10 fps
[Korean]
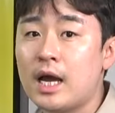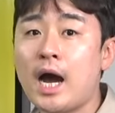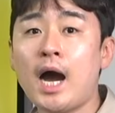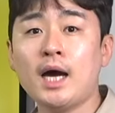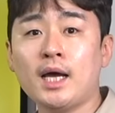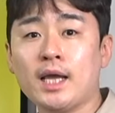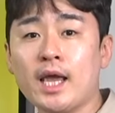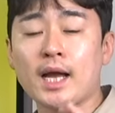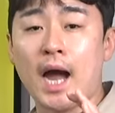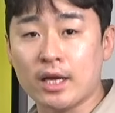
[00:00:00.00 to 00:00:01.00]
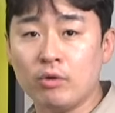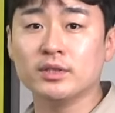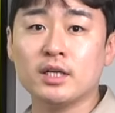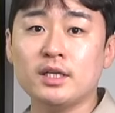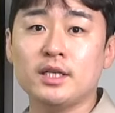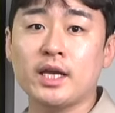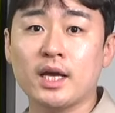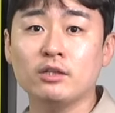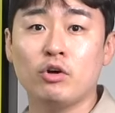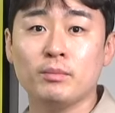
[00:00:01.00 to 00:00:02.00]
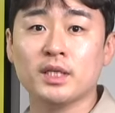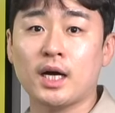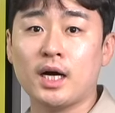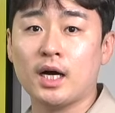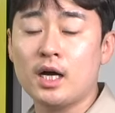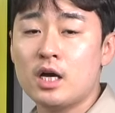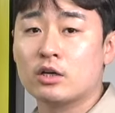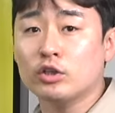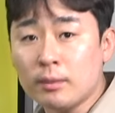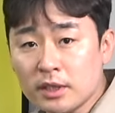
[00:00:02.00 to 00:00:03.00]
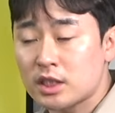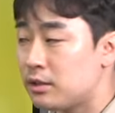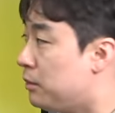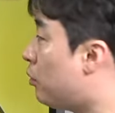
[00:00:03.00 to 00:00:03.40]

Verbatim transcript: 하락의 강의 영상을 얘기하는 겁니다. 그렇다면 지금은